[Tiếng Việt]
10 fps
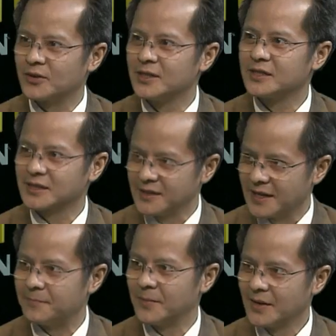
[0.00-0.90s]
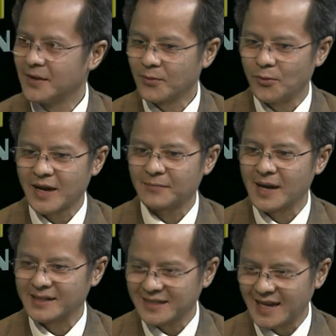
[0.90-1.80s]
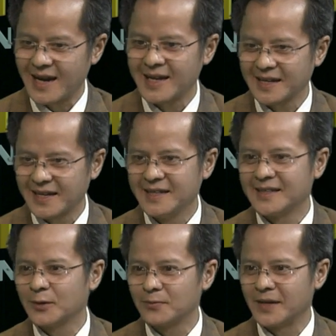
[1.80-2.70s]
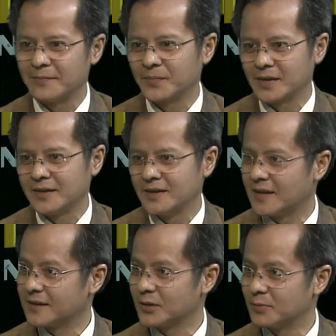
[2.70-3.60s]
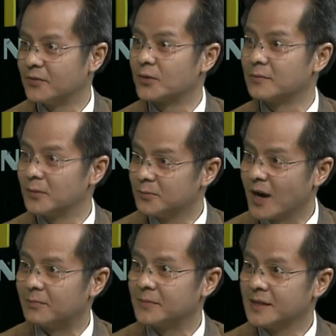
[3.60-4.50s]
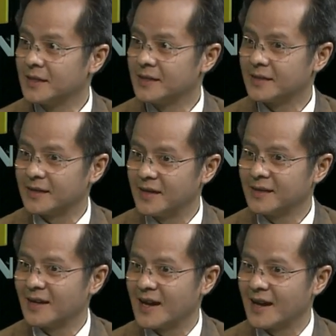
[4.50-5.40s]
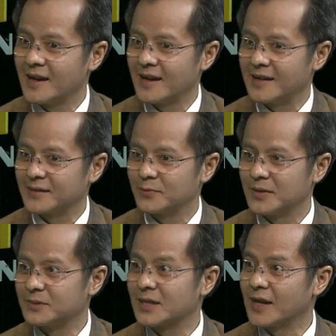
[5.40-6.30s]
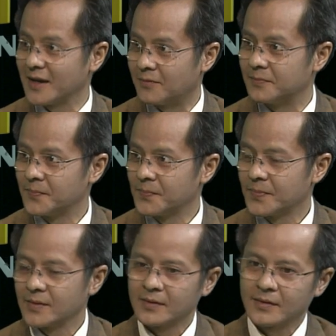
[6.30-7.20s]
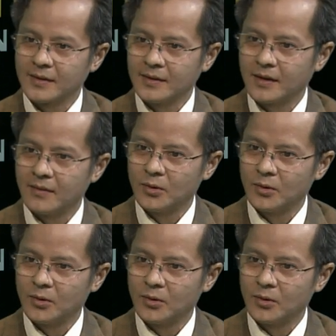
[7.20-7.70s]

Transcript: đường sự nghiệp của các bạn trẻ khi tốt nghiệp từ à, tốt nghiệp phổ thông trung học cho đến là à, tốt nghiệp sau đại học thì có một